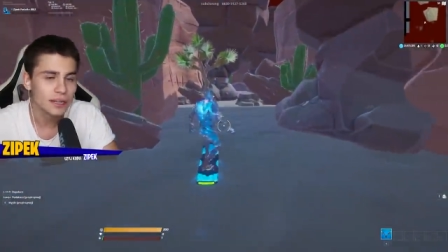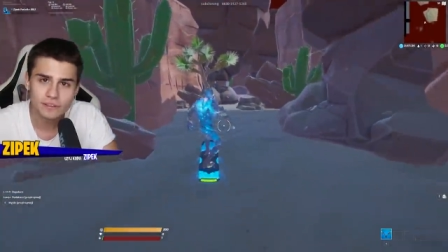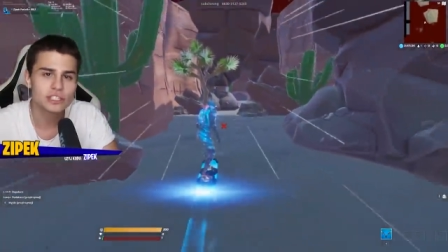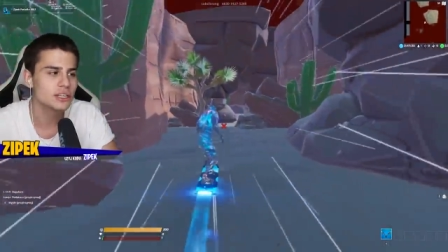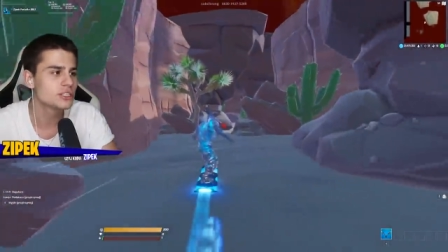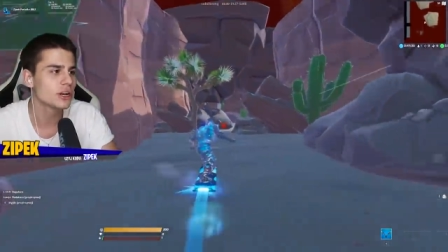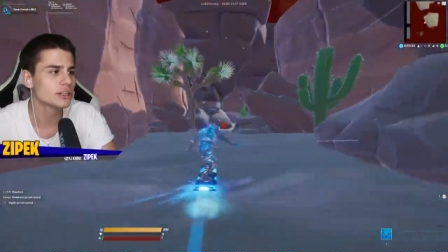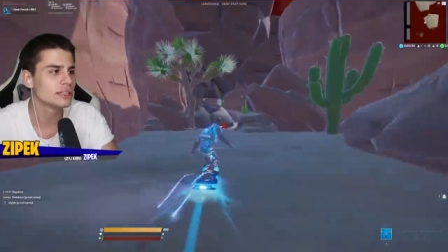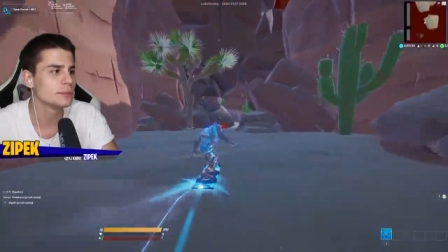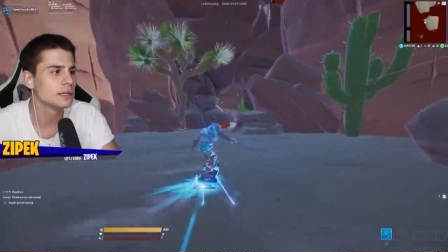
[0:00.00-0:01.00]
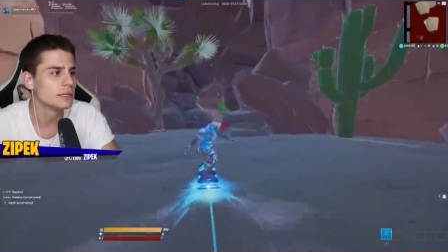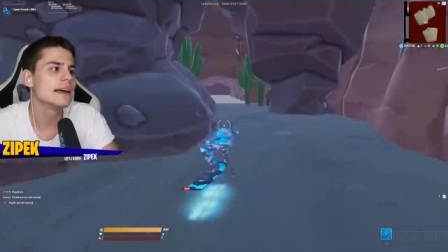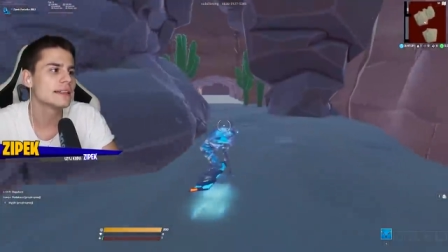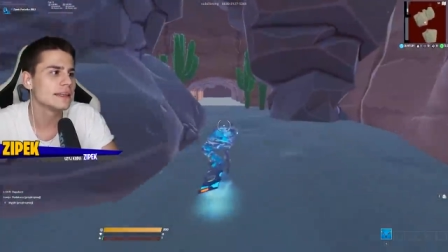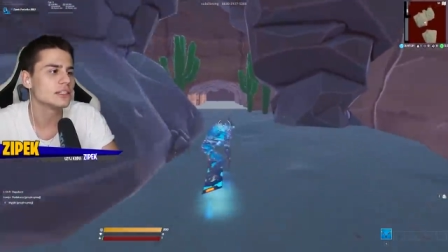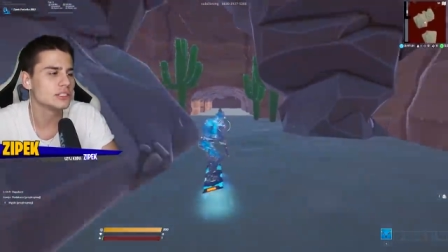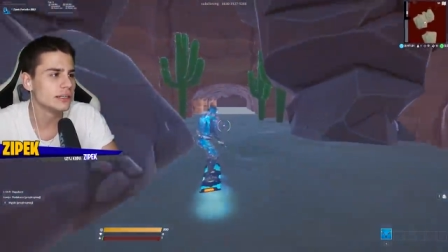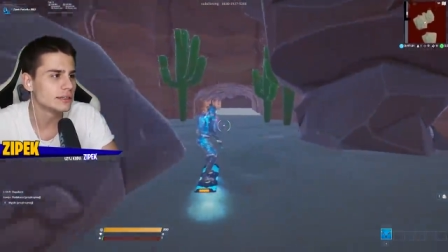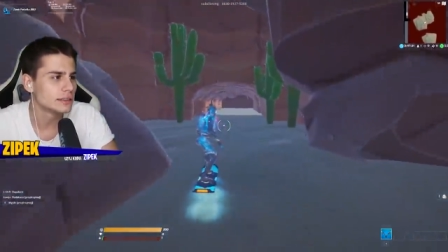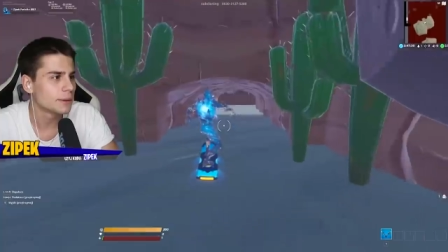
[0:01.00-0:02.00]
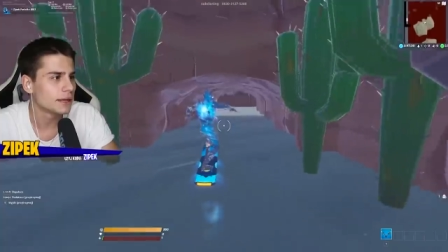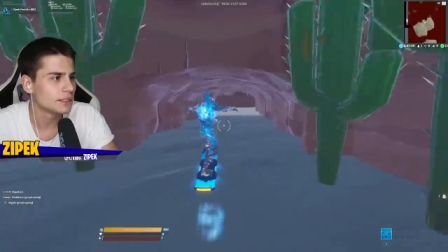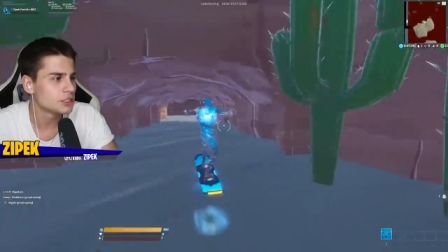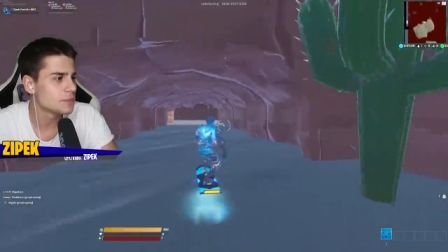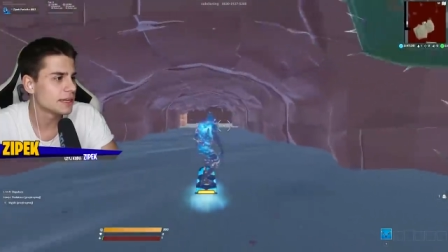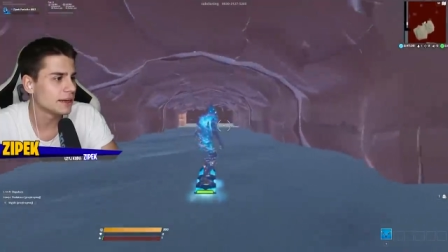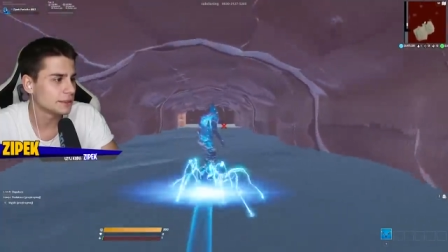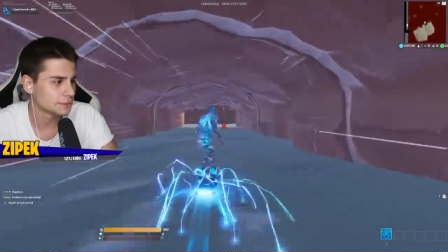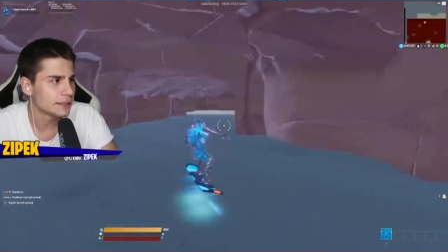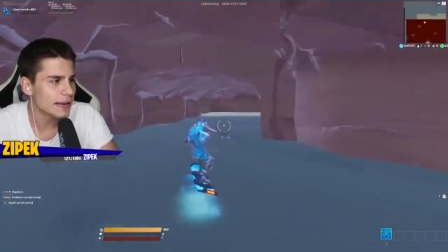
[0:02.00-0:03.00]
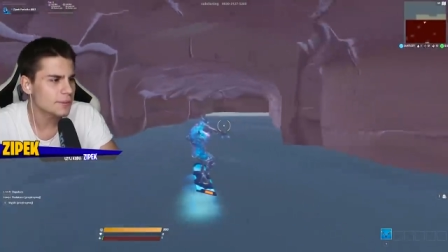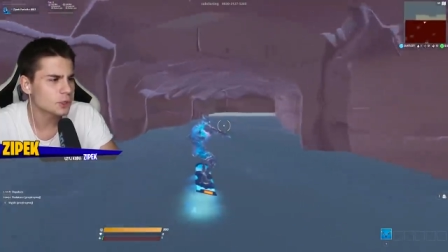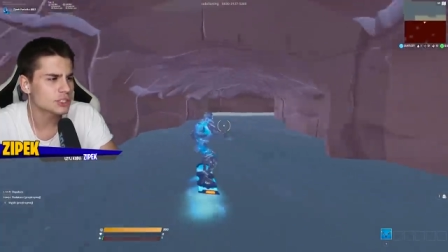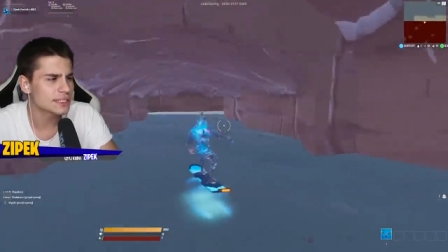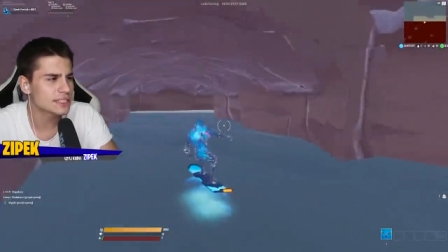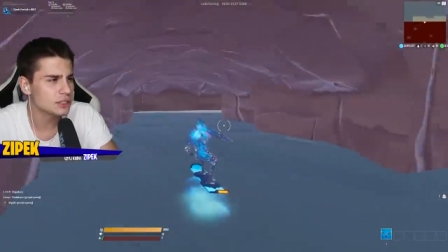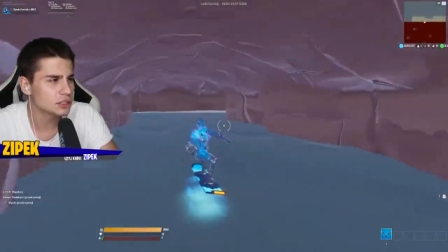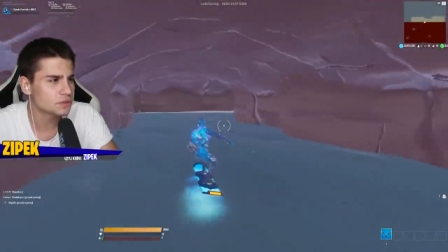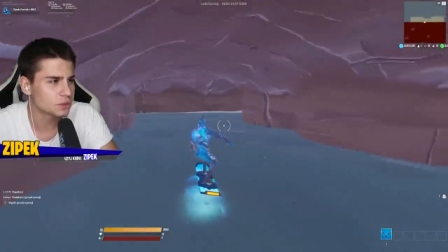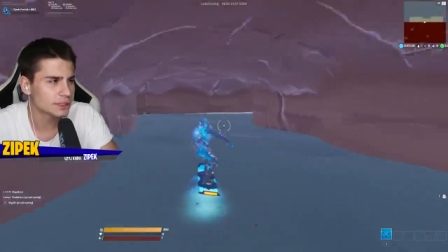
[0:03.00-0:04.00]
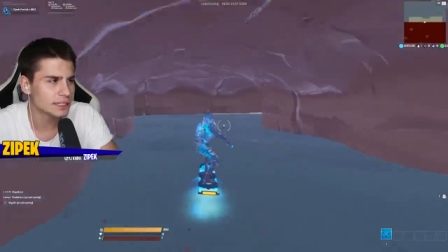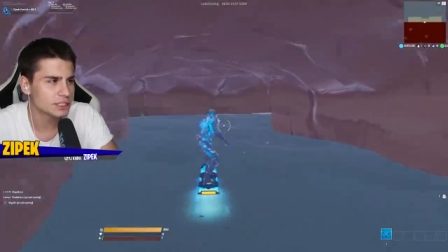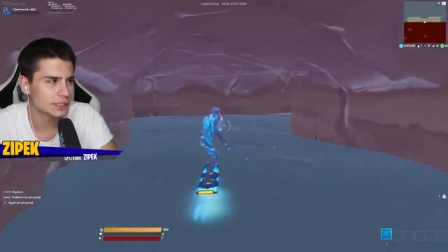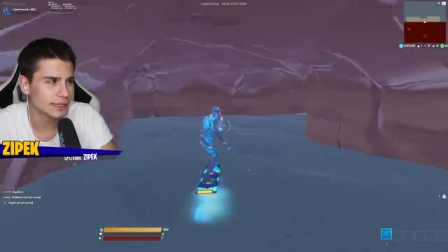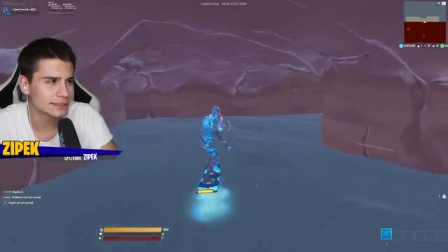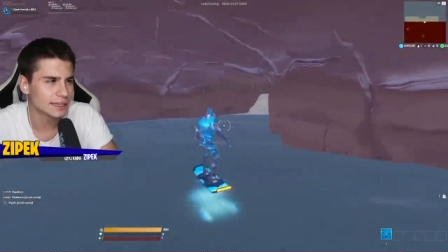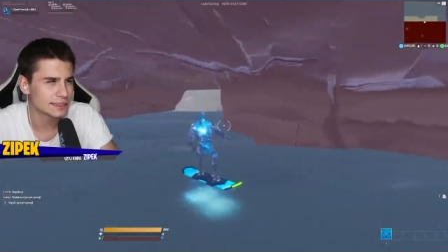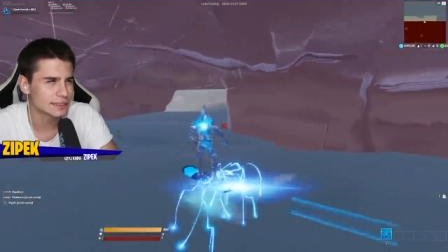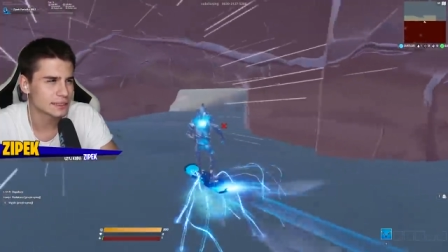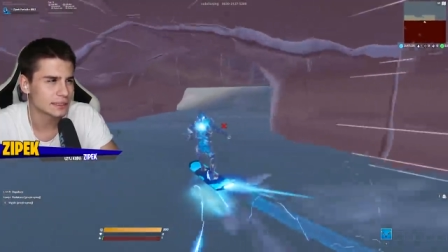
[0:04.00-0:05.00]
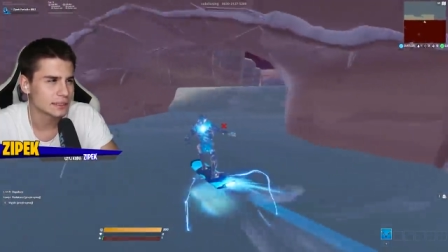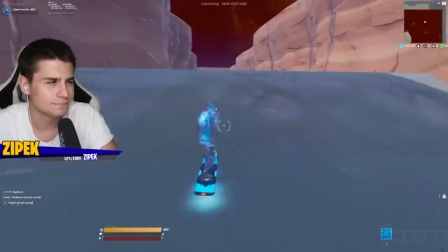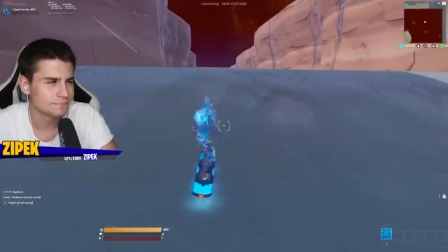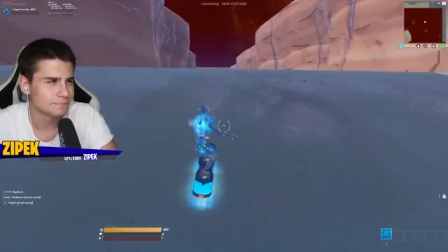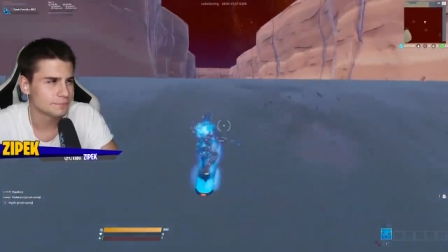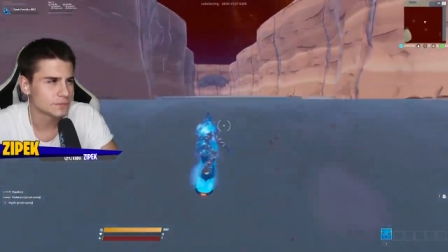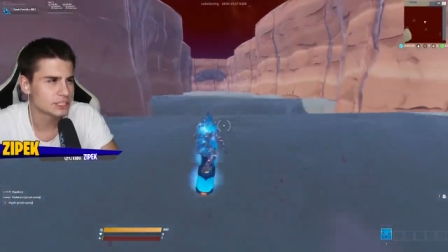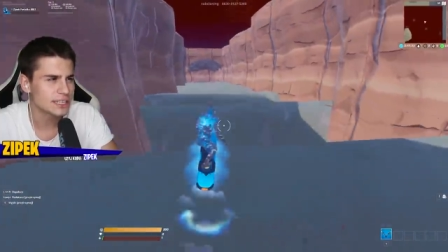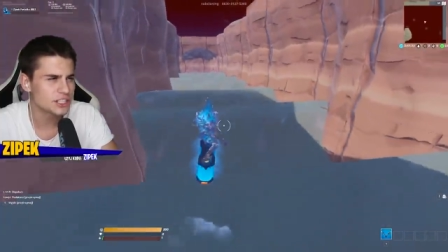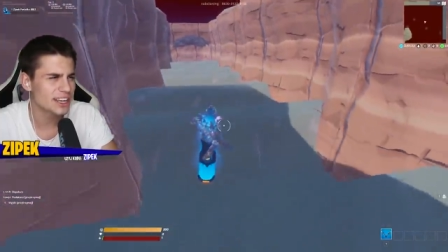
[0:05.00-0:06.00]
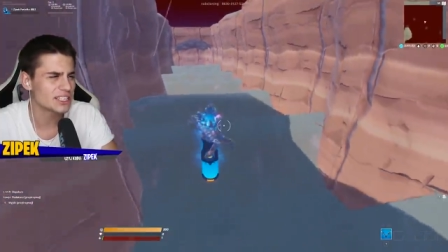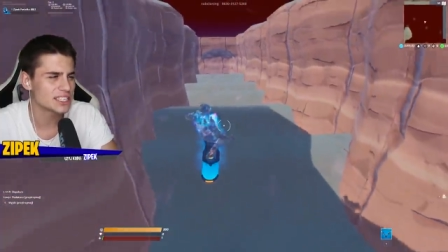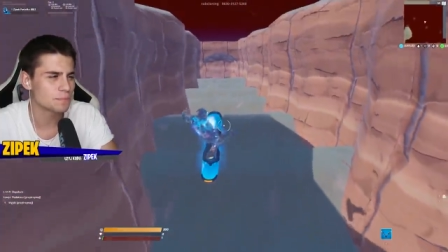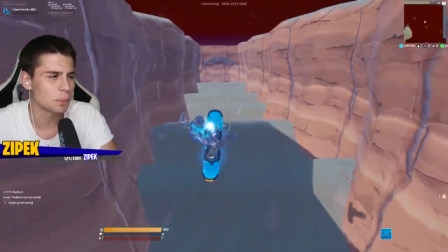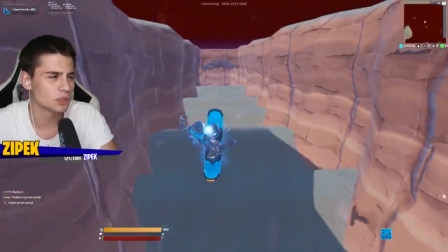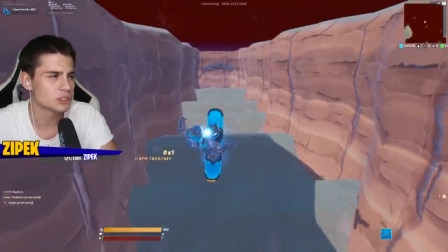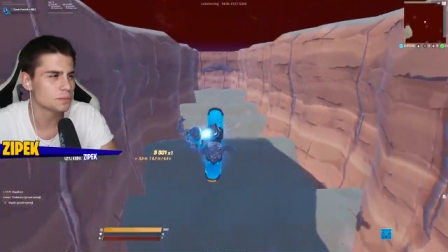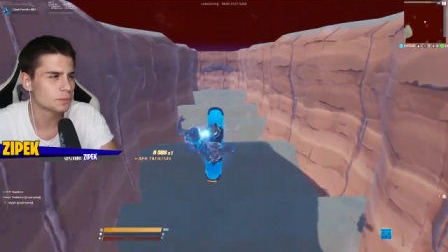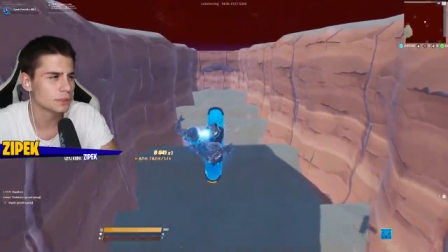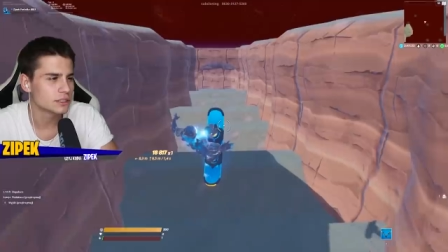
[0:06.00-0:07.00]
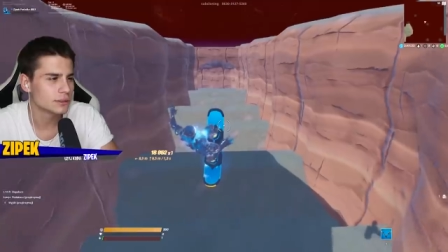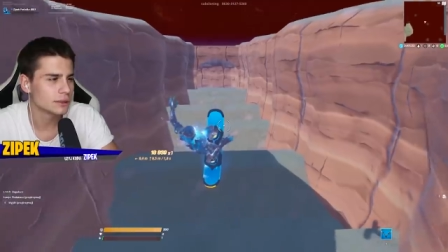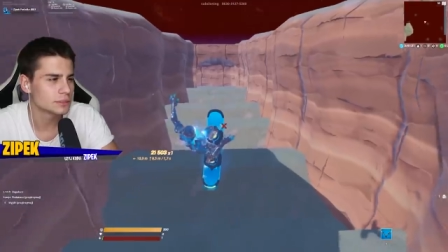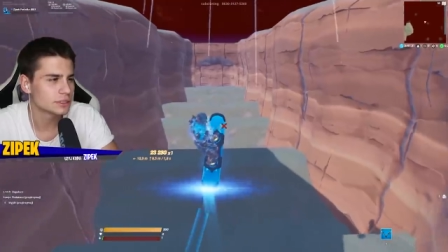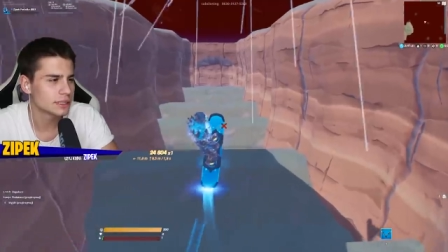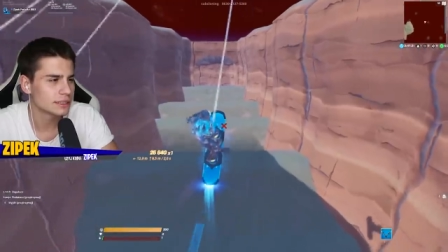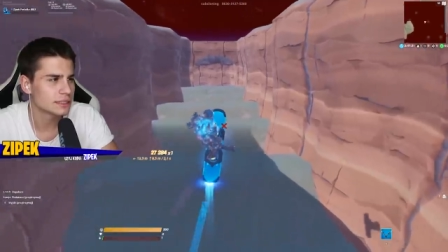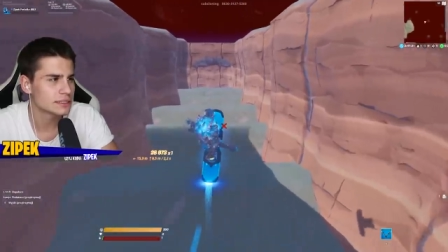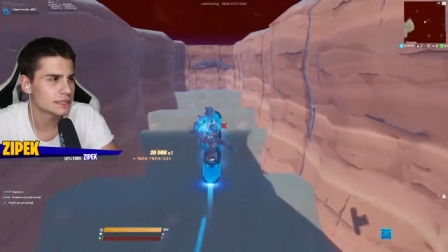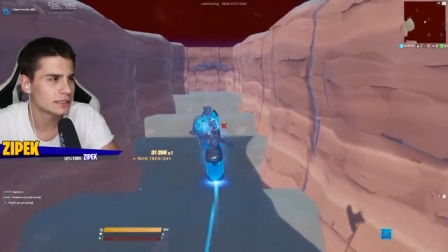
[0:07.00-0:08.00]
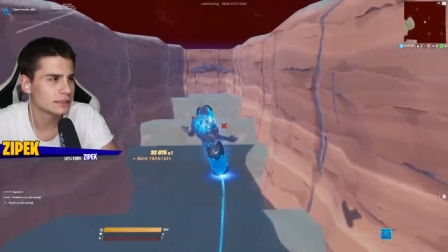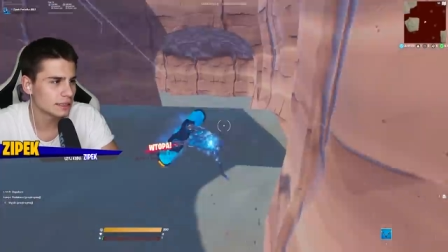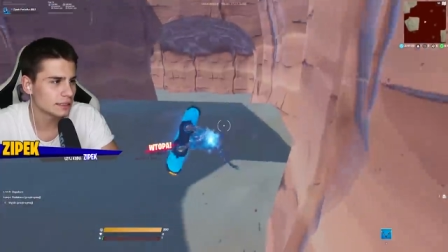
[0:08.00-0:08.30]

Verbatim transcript: Wiedzieliście o tym? Ja też nie. Dobra, lecimy dalej. Jak można zginąć w Fortnite na desce? Hmm, czy znacie jakiś sposób, żeby umrzeć na desce?